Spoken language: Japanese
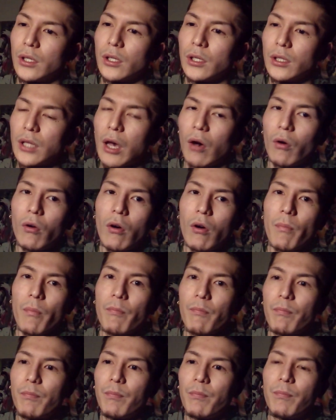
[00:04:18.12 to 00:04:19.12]
で、オー
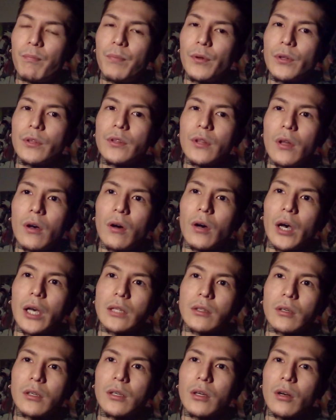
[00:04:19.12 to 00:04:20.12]
プンの、えっ
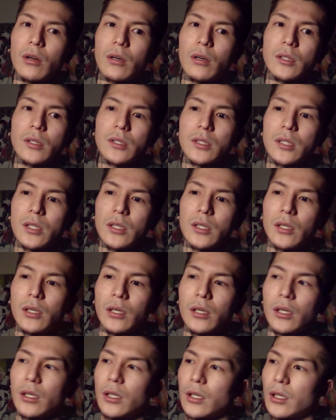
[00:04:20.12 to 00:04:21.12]
と、
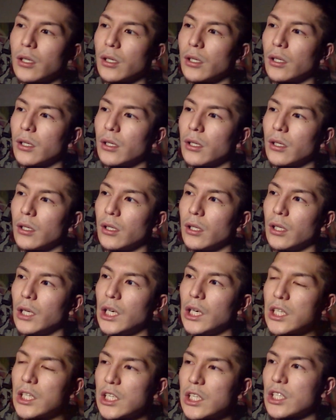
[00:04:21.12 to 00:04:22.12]
クローズ
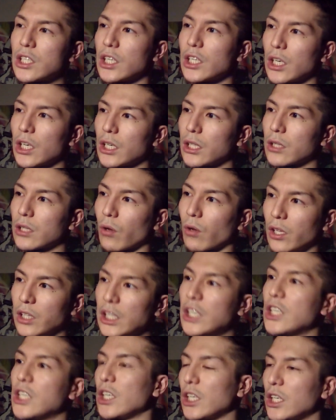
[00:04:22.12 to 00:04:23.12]
1時とか
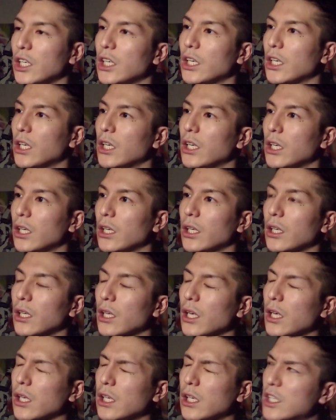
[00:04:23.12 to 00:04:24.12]
2時。
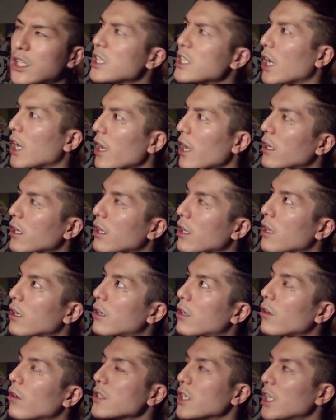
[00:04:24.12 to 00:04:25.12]
1時かな
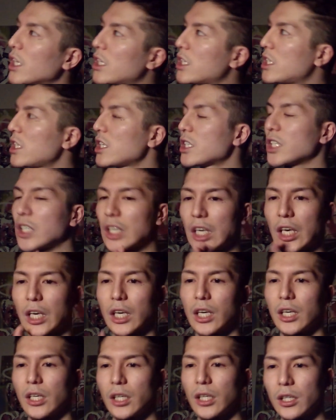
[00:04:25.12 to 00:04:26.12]
クローズ1
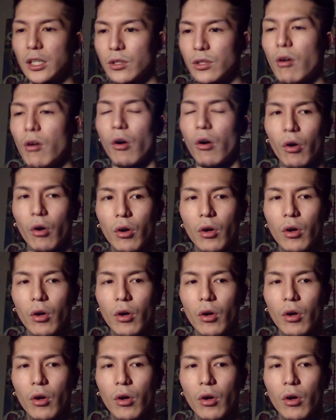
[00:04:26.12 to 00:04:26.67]
時の、